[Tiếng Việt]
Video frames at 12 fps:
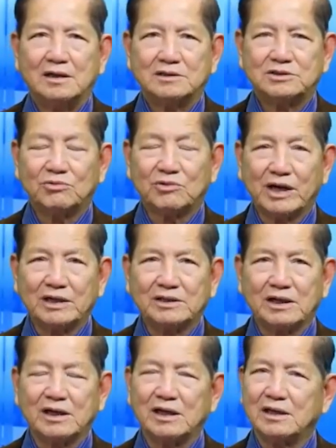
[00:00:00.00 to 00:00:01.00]
xung kích,
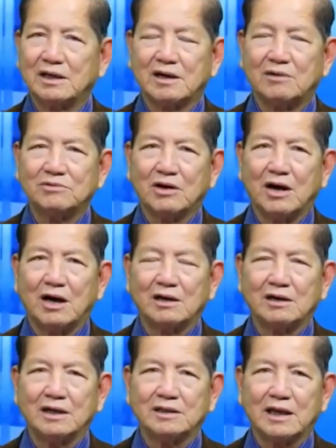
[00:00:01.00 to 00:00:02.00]
cho nên nó không có
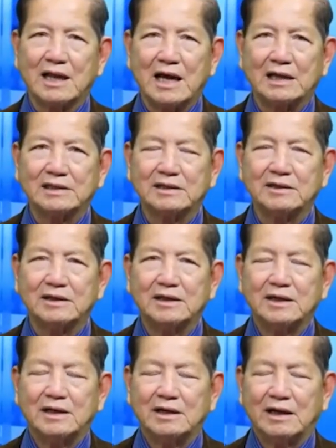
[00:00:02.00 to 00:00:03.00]
gây thiệt hại gì
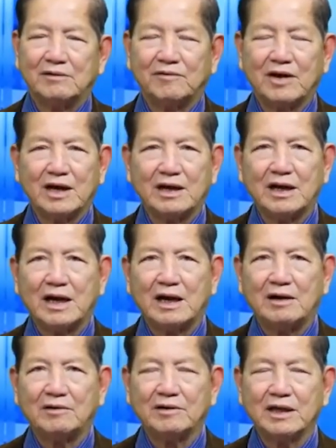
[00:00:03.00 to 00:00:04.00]
về
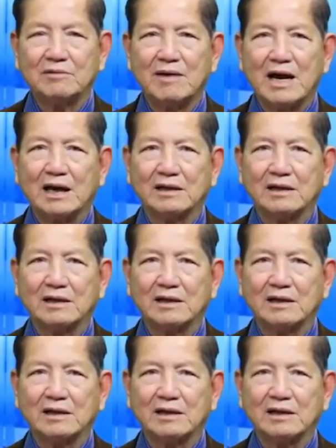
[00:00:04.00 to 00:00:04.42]
nhân mạng.